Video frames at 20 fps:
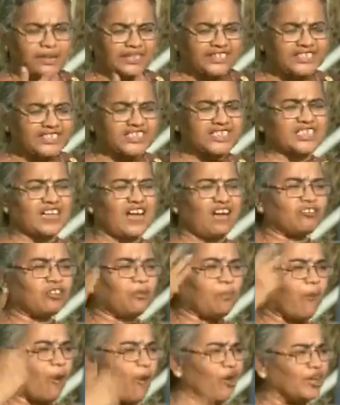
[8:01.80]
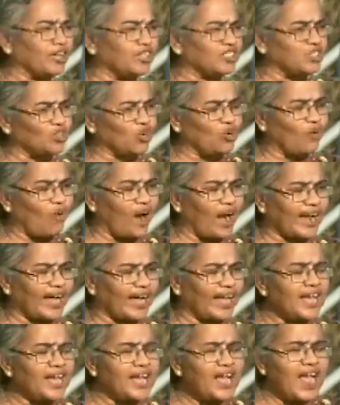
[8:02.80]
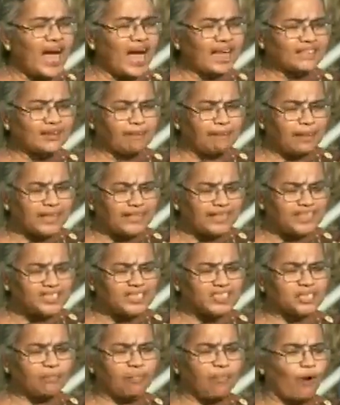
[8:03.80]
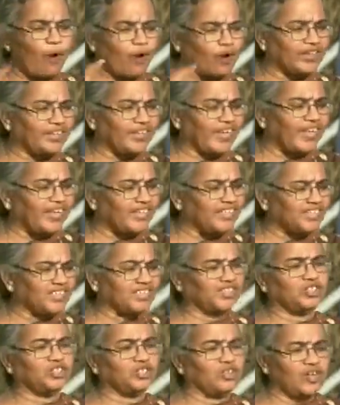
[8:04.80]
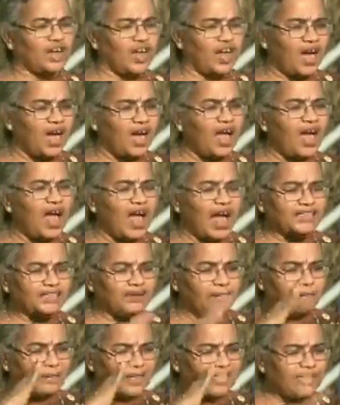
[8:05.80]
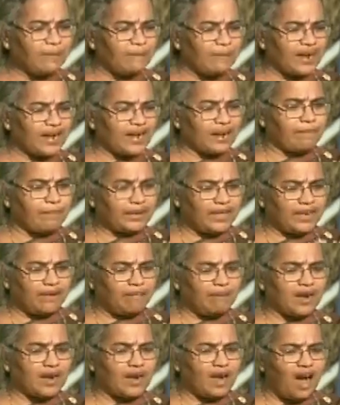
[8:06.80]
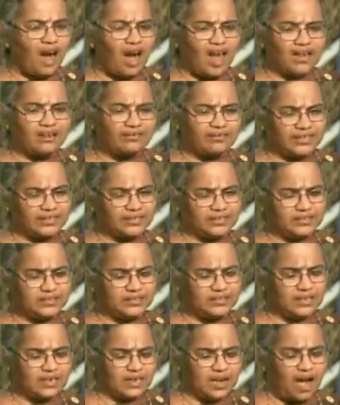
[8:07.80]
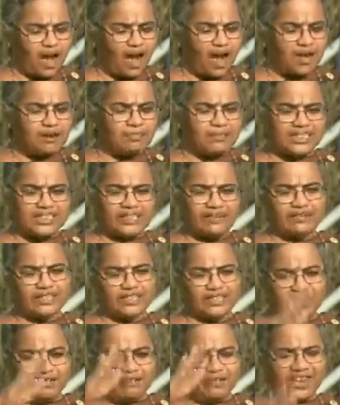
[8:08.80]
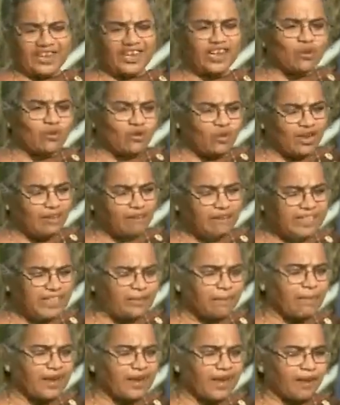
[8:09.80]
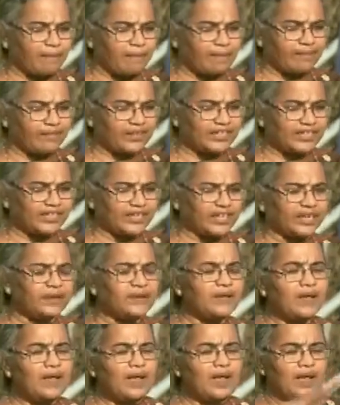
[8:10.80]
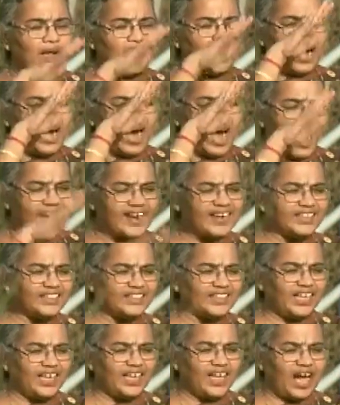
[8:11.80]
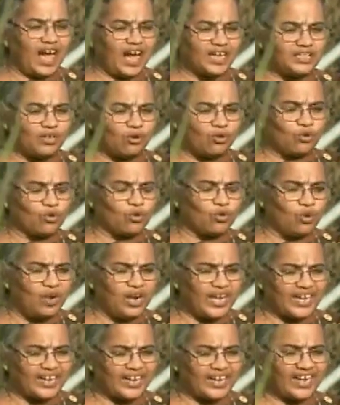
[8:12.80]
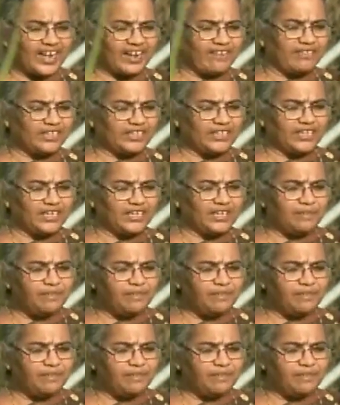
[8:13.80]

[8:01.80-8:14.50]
மெதிச்சிட்டாவது போங்கன்னு சொல்லுவாங்க அந்த மெதிச்சுட்டு போகிறது எதுக்குன்னு சொன்னால் அந்த மெதிப்படுறப்ப நம்ம கால் வந் கால் மெதி வந்து வயலுக்குள்ளே மெதிப்படுறப்ப வந்து அழுத்தி அதுக்குள்ளே இருக்கிற வந்து